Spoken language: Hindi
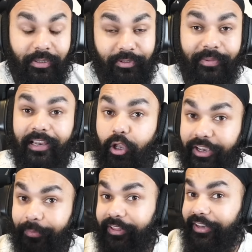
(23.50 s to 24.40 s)
सबसे पहले
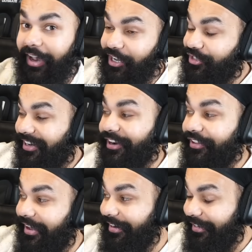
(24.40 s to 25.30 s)
लॉग हमें दिखाया जा रहा है
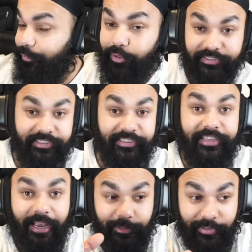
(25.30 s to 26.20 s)
रियलिटी वर्सेस
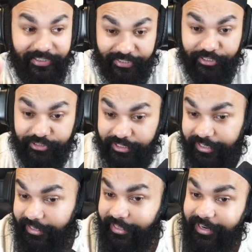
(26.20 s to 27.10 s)
एक्सपेक्टेशन
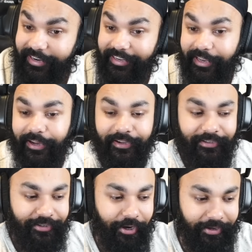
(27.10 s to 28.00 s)
ठीक है ना रेडी है ना
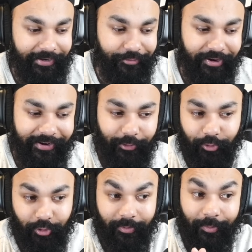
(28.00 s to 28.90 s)
ऑलराइट रेडी तो
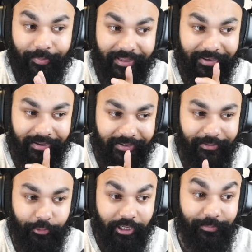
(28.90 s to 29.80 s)
सो प्ले करें
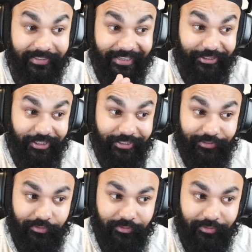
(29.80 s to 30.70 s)
तो एक्सपेक्टेशन
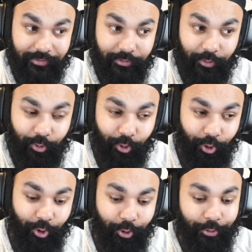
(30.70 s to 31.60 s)

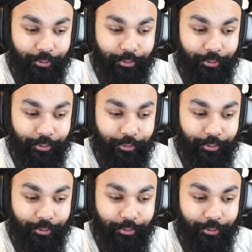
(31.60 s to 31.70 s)
ओहो